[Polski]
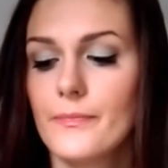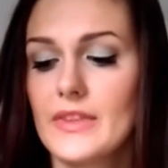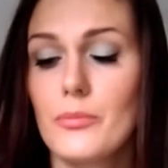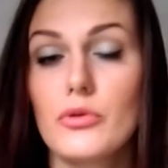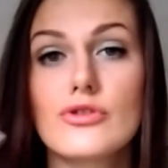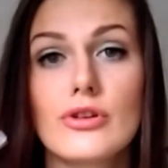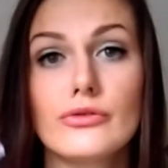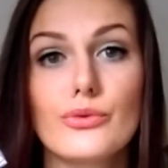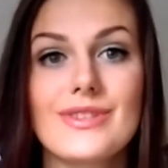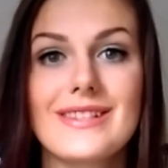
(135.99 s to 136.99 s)
Na
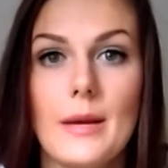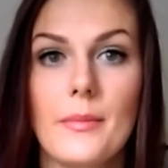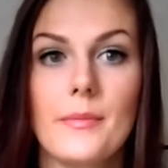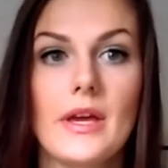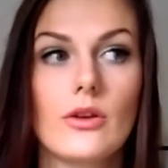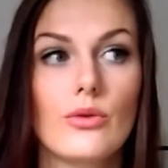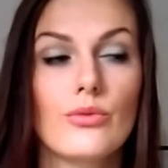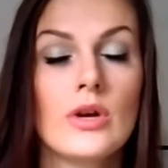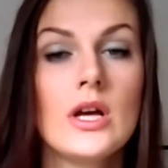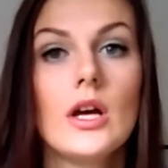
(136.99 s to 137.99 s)
początku samym, jak
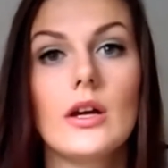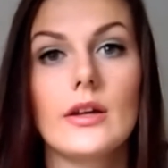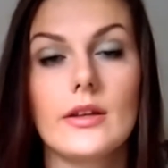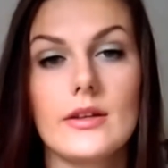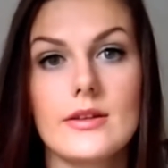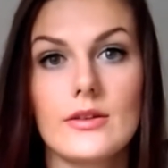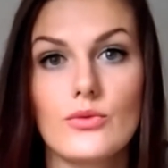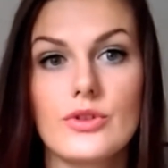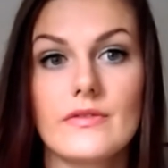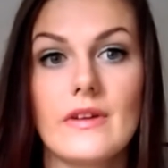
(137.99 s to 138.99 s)
ją E,
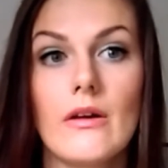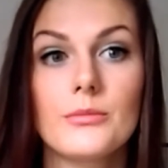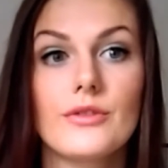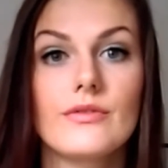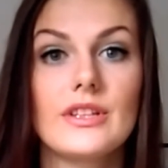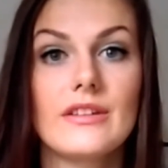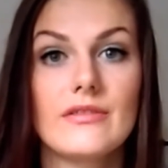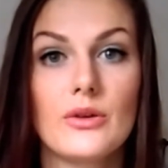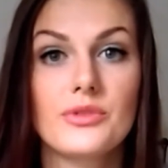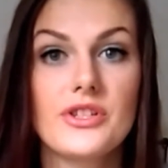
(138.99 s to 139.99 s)
używałam, to
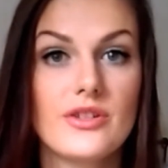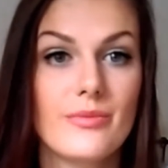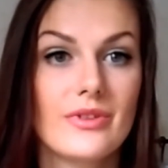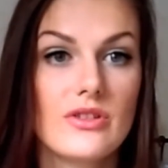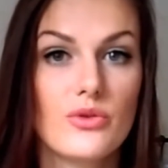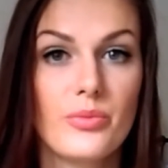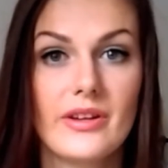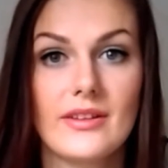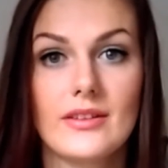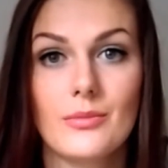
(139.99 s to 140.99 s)
wydawało mi się, że będzie
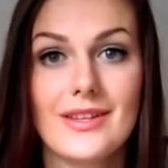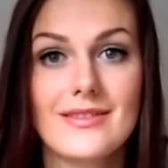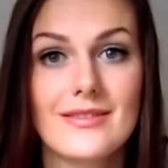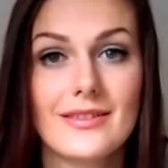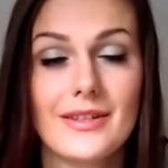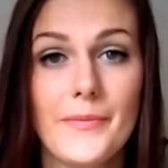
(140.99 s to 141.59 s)
super, natomiast